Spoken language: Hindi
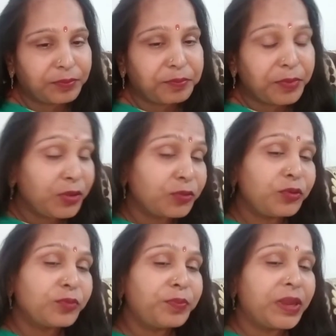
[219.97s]
यूट्यूब
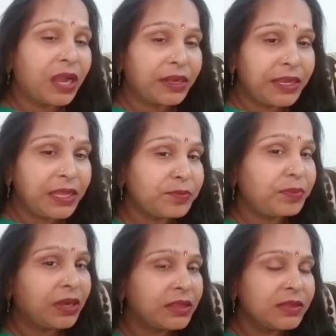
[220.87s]
पे आने के
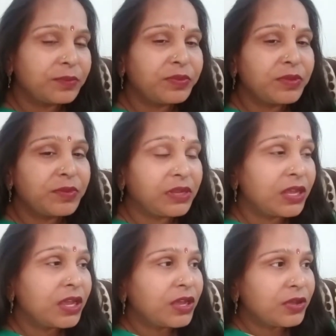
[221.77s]
बाद जब से मैंने
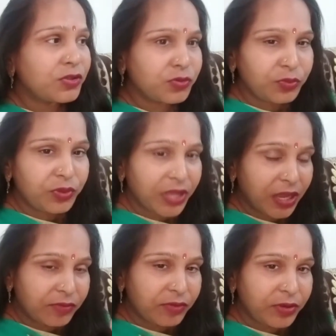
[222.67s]
शुरू किया है
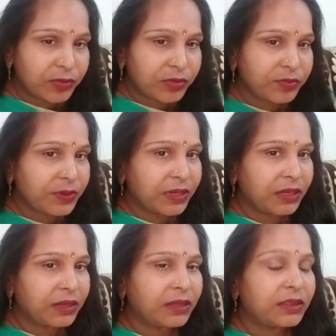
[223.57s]
वीडियोस
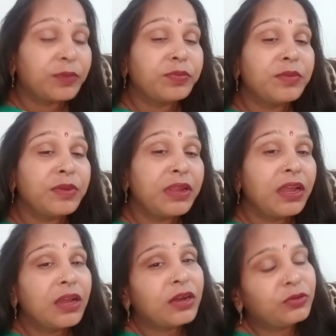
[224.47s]
बनाना तब से मैंने
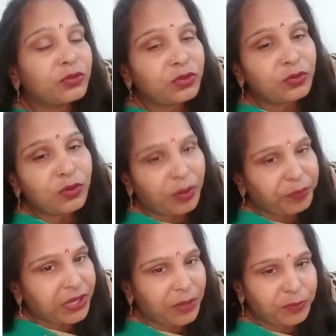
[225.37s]
खुद को अपने
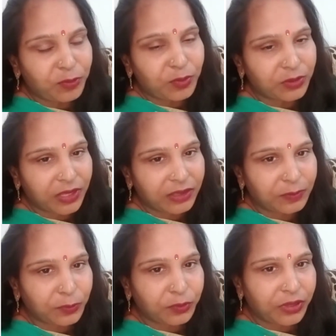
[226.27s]
आप को बहुत
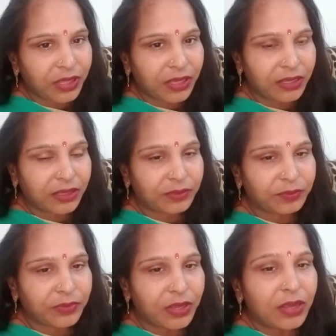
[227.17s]
एक्सप्लोर किया है
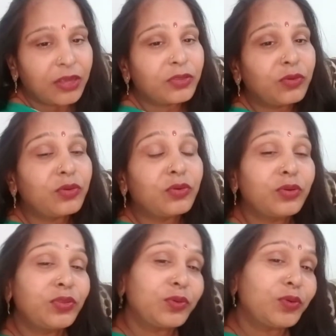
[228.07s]
तो
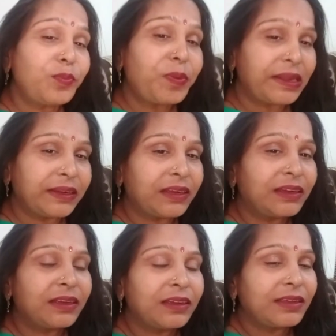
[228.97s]
खुद को पाना
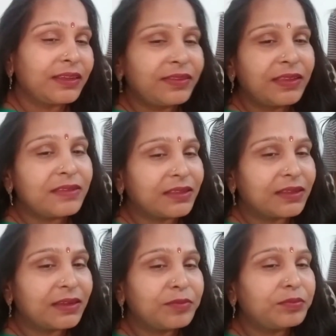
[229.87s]
इससे
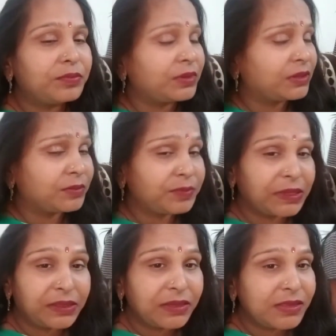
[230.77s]
ज़्यादा
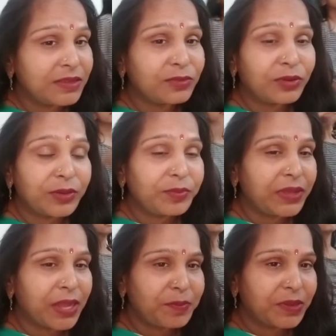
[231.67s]
बेहतर चीज़ और हम
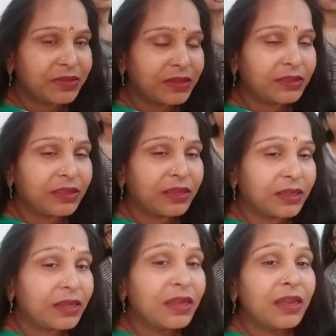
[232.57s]
क्या पा सकते हैं
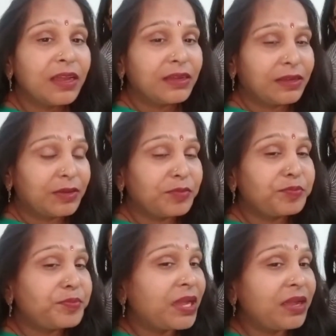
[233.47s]

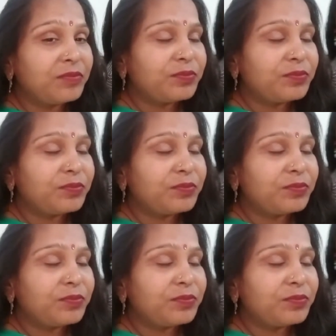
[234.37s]
मैं